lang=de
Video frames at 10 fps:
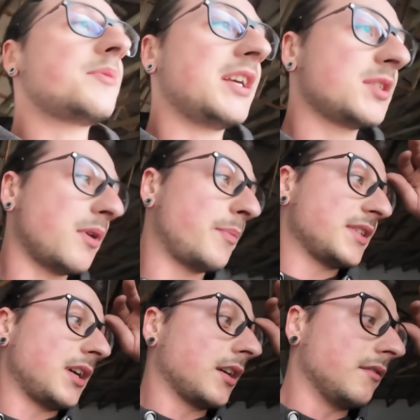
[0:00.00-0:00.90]
müssen wir erstmal ein
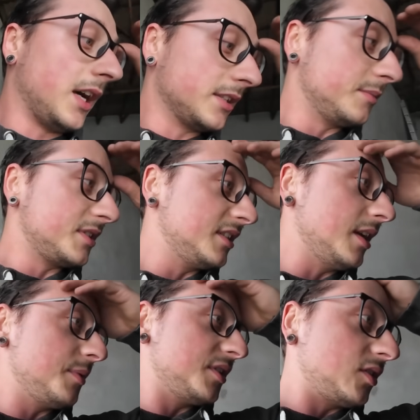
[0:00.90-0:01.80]
paar Tage warten, bis die
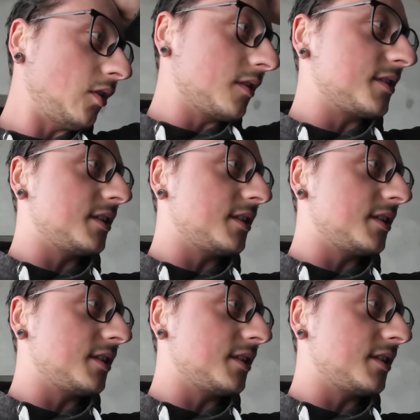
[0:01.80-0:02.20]
Teppiche trocken